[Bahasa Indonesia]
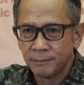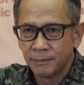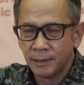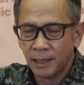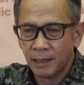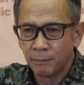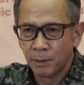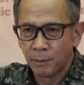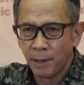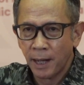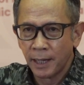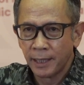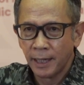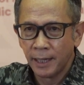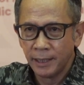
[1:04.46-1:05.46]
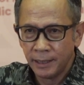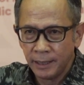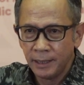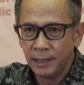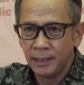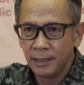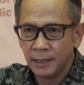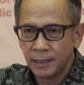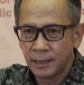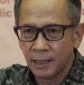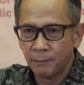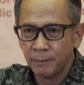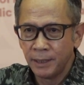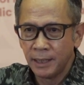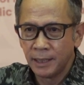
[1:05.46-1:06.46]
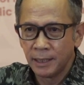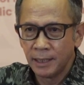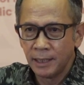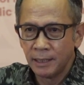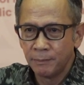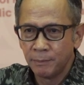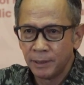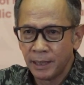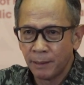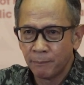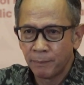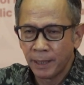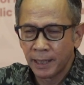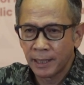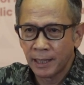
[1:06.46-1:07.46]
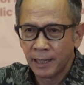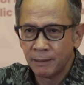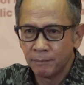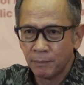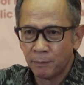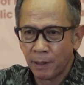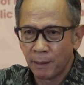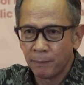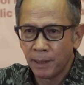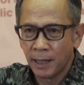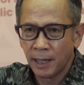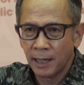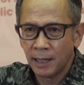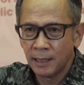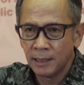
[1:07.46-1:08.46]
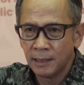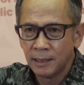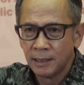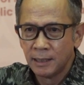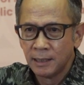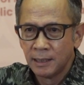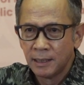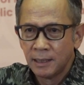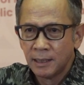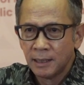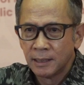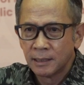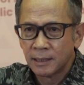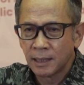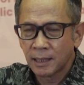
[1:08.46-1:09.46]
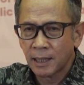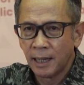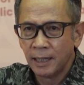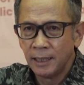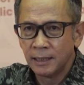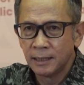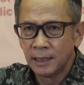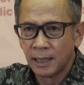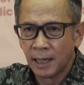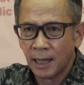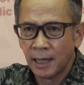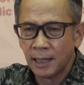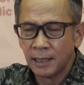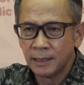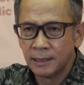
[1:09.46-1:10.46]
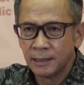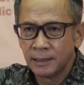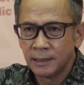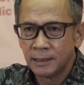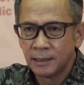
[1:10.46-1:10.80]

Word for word: yang berbahagia ini, kami ingin menyampaikan beberapa hal terkait dengan